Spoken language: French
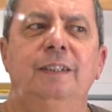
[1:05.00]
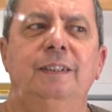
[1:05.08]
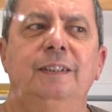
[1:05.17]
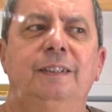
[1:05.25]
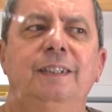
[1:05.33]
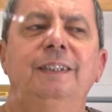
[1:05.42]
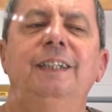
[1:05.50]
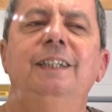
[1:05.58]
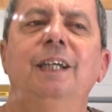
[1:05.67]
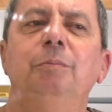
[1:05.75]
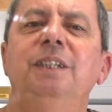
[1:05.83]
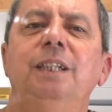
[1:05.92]
c'est
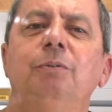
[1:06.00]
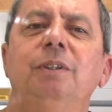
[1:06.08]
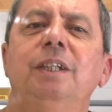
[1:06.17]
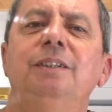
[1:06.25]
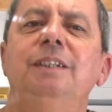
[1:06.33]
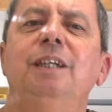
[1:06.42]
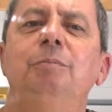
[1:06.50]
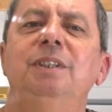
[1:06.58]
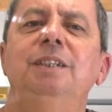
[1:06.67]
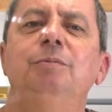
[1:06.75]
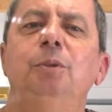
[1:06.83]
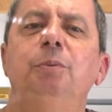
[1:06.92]
déterminé. Quoi. Il y a un
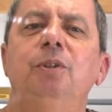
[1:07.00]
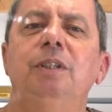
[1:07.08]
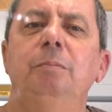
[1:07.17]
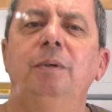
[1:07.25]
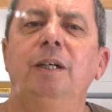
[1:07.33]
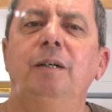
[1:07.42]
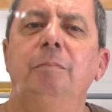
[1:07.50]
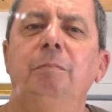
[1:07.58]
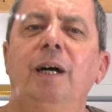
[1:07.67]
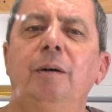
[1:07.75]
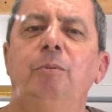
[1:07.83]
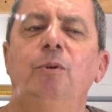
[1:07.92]
déterminisme depuis le départ
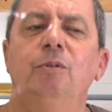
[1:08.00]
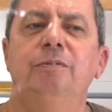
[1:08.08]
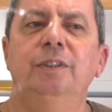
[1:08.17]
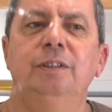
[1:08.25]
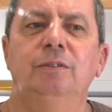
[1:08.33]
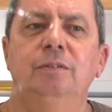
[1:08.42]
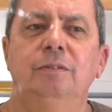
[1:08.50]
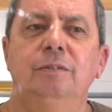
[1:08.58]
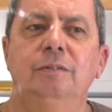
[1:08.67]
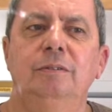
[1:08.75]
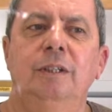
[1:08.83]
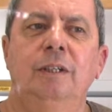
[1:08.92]
par rapport au fait
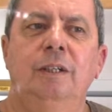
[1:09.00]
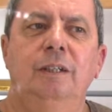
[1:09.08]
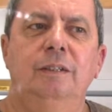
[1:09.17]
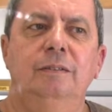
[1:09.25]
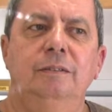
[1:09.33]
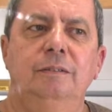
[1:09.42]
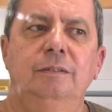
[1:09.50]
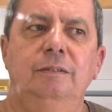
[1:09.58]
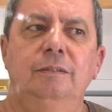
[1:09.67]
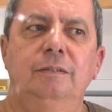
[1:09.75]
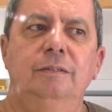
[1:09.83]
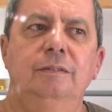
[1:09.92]
que
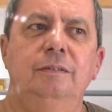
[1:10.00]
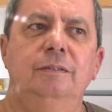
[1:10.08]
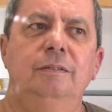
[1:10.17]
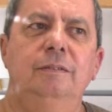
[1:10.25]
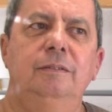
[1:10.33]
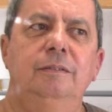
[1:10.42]
euh,